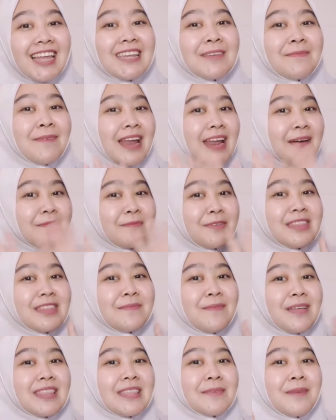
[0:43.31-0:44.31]
dimanapun
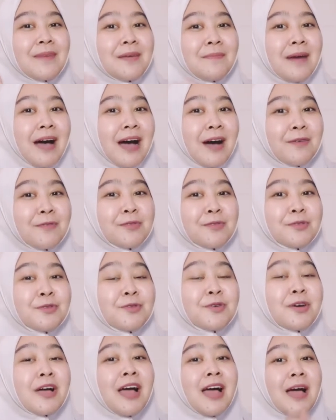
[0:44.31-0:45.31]
teman-teman mau
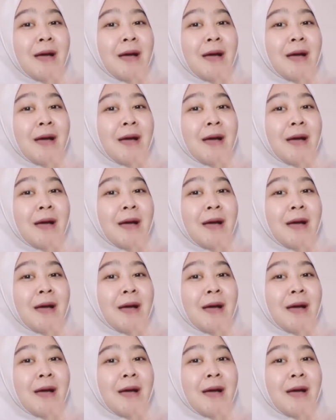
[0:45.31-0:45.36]
untuk